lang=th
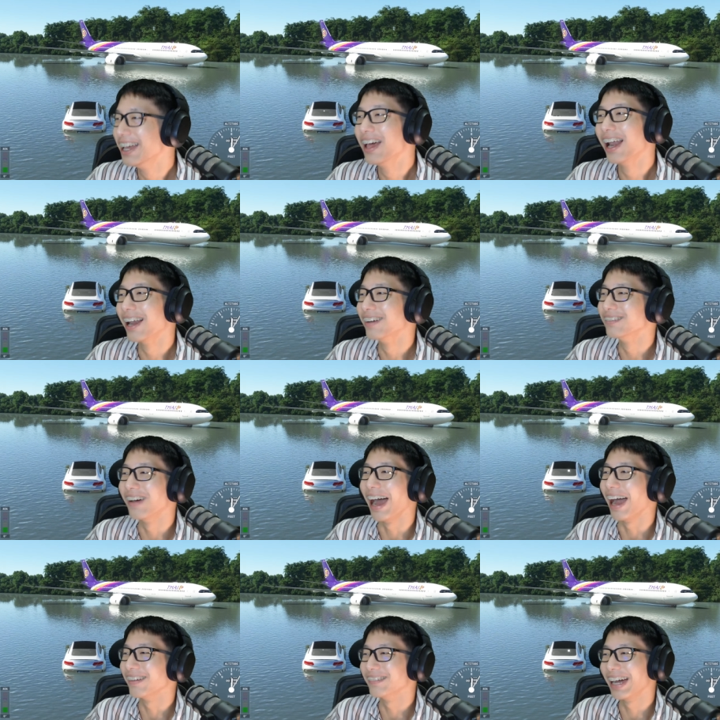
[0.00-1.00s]
ลำบาก
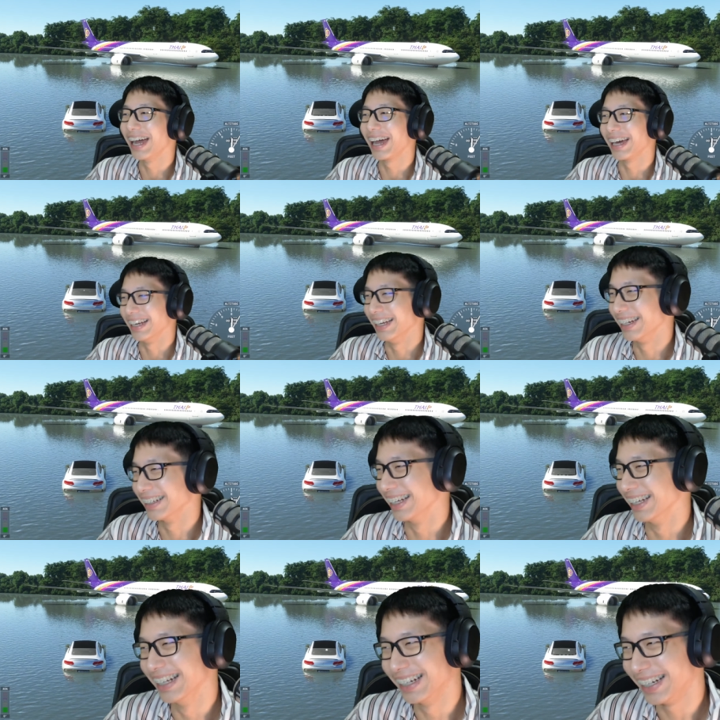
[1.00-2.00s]
มากกันเล่นนี้
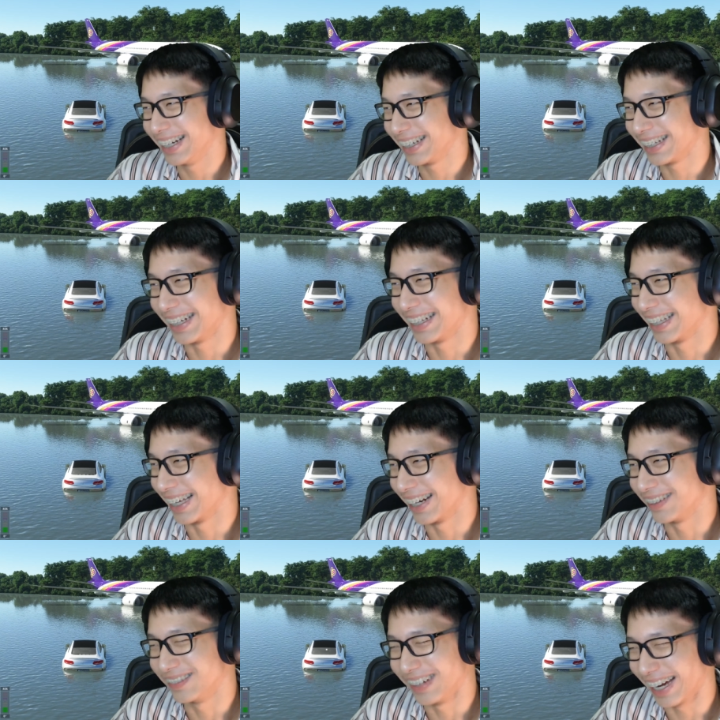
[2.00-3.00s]
เล่นกันอย่างเงี้ย
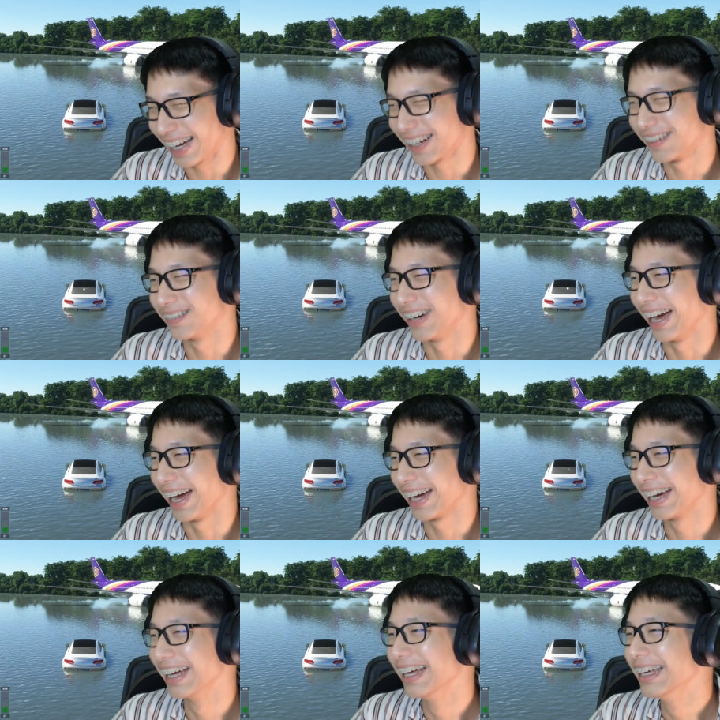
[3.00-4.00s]
ลำบาก
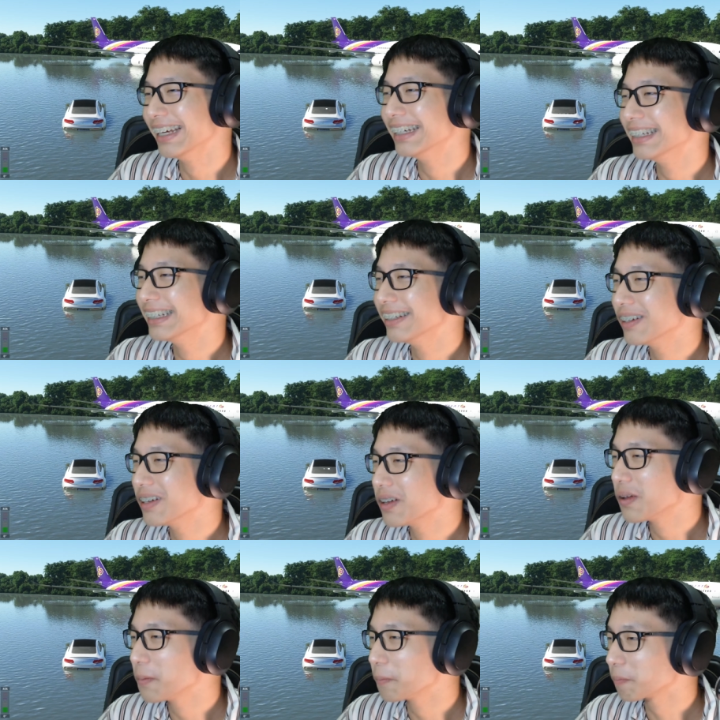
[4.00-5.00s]

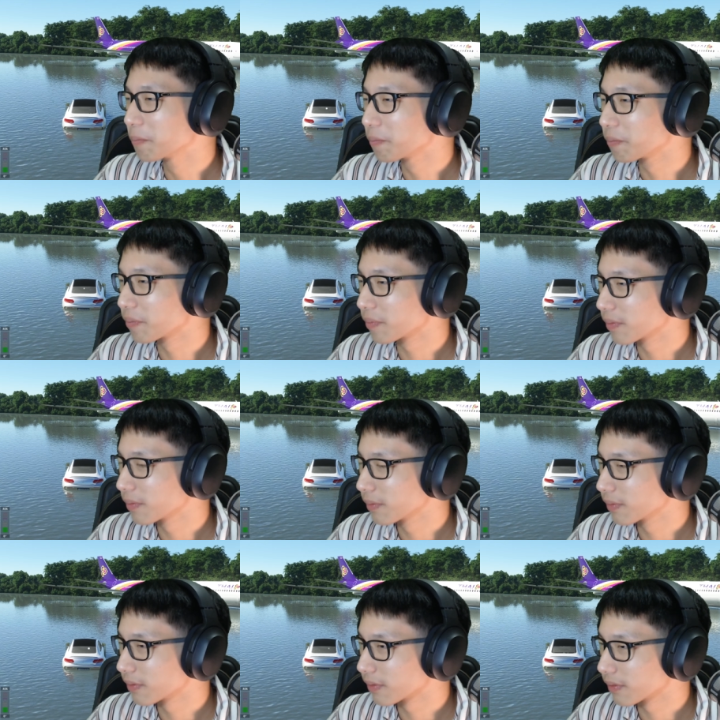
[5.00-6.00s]
เจอกันที่สนามบิน
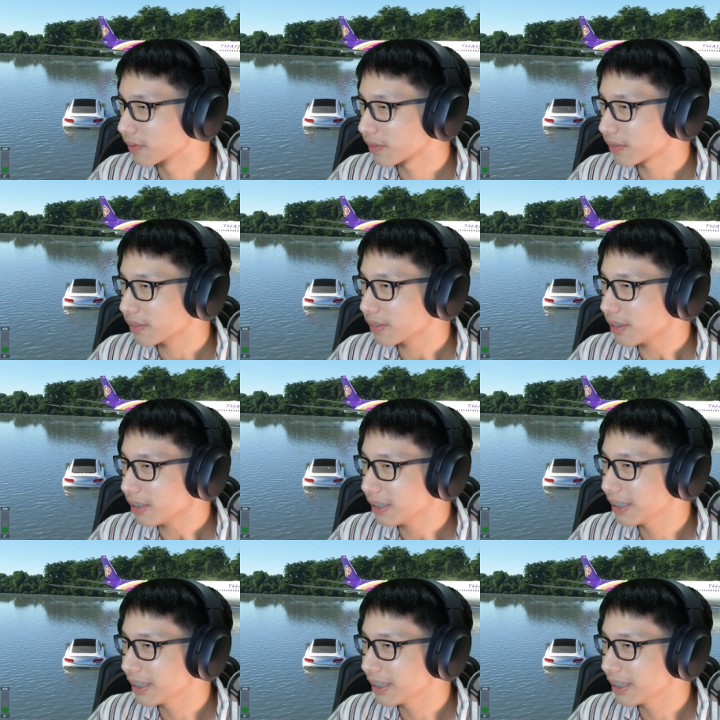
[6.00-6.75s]
ดีไหมฮะ